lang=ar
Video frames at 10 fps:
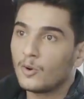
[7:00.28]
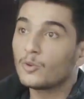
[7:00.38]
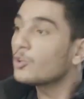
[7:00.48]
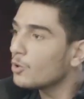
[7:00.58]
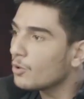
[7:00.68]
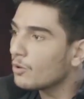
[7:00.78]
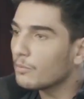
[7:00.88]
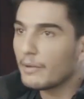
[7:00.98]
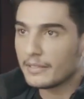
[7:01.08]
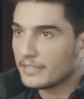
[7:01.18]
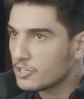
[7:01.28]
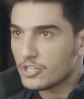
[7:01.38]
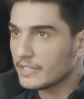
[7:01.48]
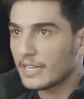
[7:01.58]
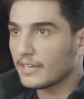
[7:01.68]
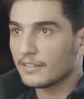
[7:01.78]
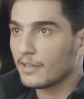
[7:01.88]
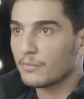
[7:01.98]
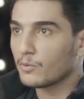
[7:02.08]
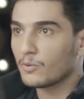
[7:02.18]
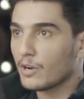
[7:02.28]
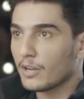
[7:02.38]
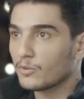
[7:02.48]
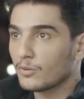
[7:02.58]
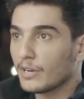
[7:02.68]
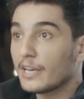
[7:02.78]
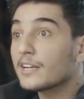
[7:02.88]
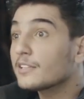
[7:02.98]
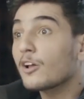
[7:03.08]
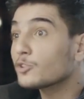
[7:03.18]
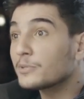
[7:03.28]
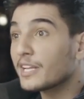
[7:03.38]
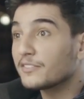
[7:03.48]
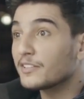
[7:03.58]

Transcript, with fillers: قلت له قديش عندك انت بكل هدول قال لي كتار شو بدك